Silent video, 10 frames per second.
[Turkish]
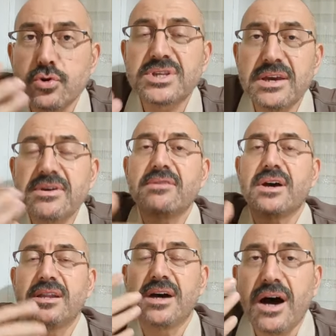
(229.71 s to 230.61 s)
Çünkü sevk
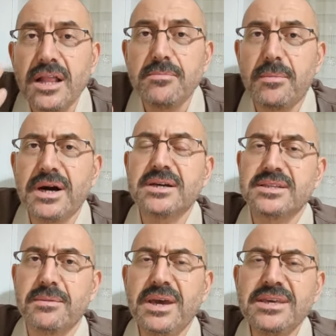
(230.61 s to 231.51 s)
evrağını
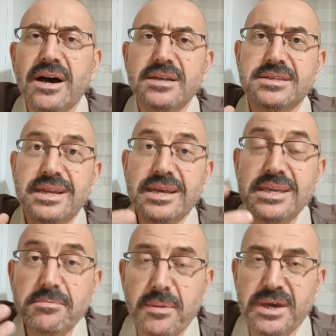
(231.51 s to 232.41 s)
almamak demek askere
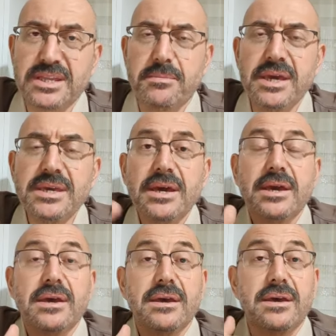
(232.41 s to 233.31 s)
gitmemek demek,
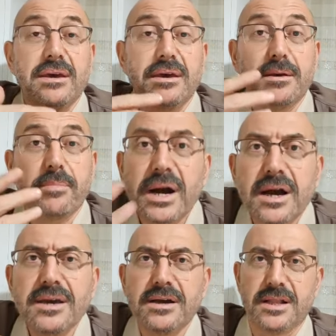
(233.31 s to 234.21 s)
e,
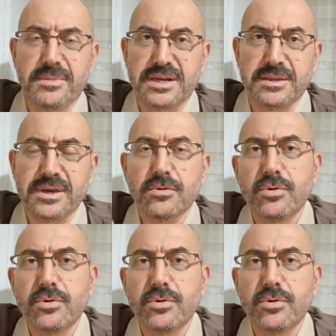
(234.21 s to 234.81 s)
bakaya kalmak demek.